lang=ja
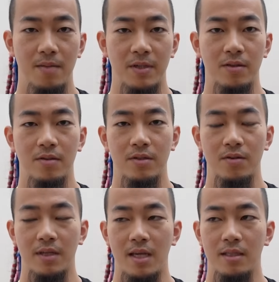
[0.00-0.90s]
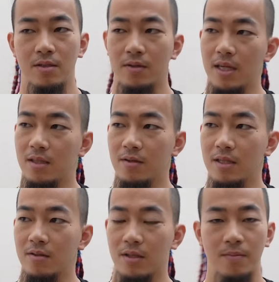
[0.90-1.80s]
まあ、その条件、条件という
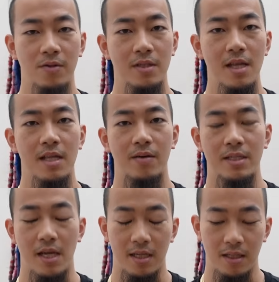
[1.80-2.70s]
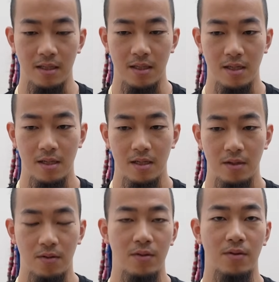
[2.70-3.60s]
か、その希望次第では社員
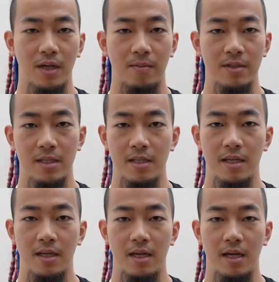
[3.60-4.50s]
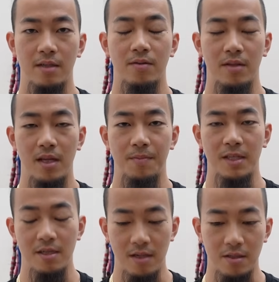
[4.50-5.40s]
登用とかも全然あるので、まあ、
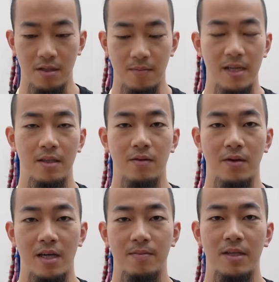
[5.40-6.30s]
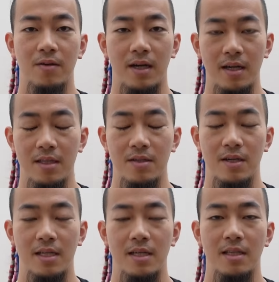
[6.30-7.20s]
最初はちょっとバイト、アルバイトからってい
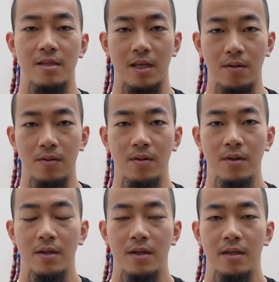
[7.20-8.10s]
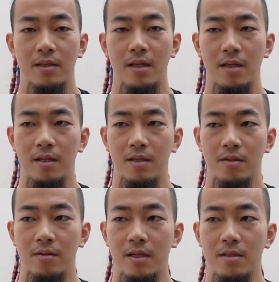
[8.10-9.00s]
う感じなんですけど、で、
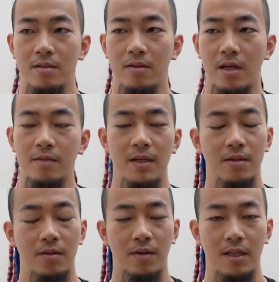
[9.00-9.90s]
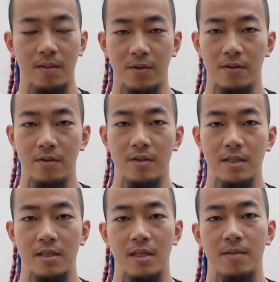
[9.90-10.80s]
とりあえずそのアルバイトとかでも、本当に
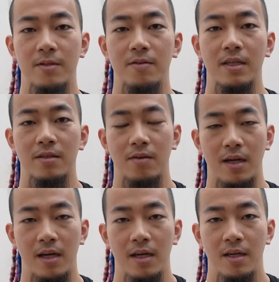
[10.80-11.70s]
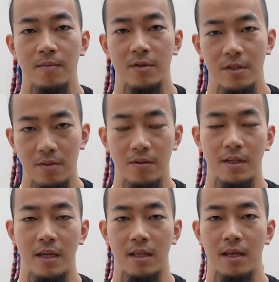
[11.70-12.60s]
全然ダブルワークとか、もちろん
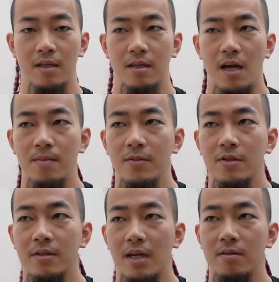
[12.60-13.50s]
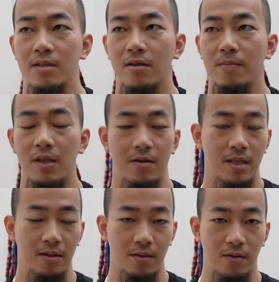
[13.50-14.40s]
OK で、半分ぐらいうちの今の
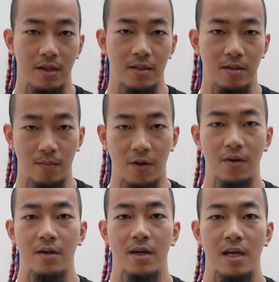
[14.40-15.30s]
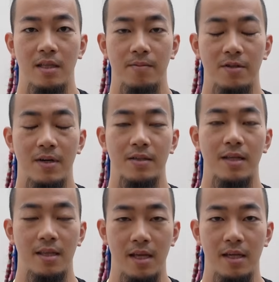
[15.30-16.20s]
スタッフの人も
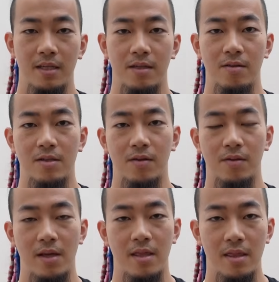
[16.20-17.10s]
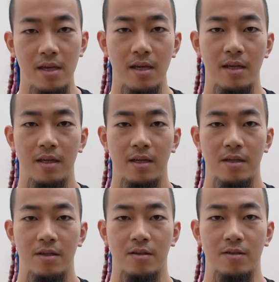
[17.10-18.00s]
ダブルワークなんで、昼の仕事やって、
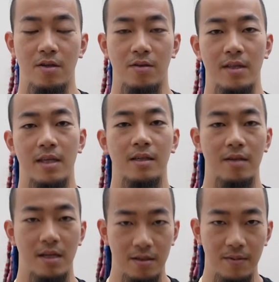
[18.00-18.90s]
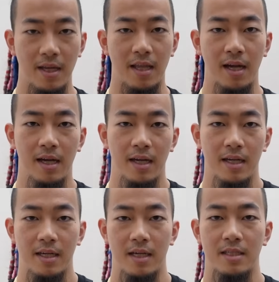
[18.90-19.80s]
夜ちょっと出てくれるみたいな
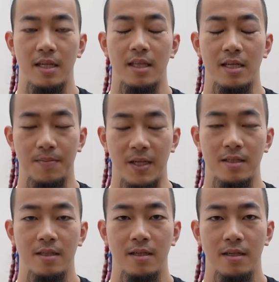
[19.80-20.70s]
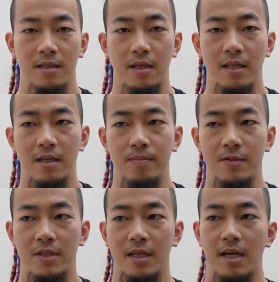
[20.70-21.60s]
感じだったりします。で勤
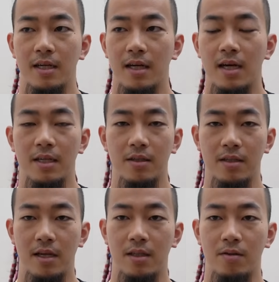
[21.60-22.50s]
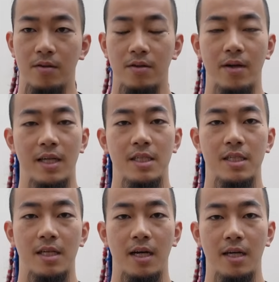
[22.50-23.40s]
務時間が、えっと、夜の8
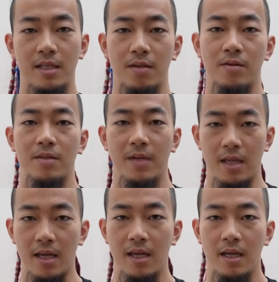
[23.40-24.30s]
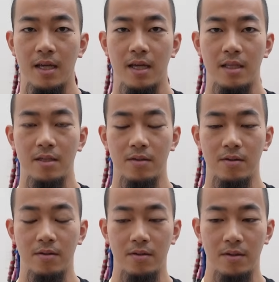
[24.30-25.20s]
時から朝の5時まででそ
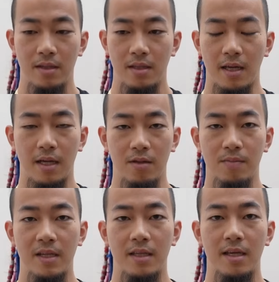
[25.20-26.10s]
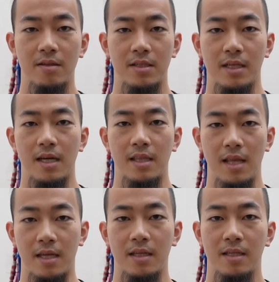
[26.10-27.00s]
の中の、まあ、出れる時間
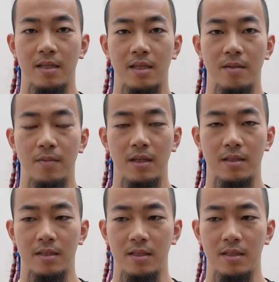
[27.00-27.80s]
帯まあ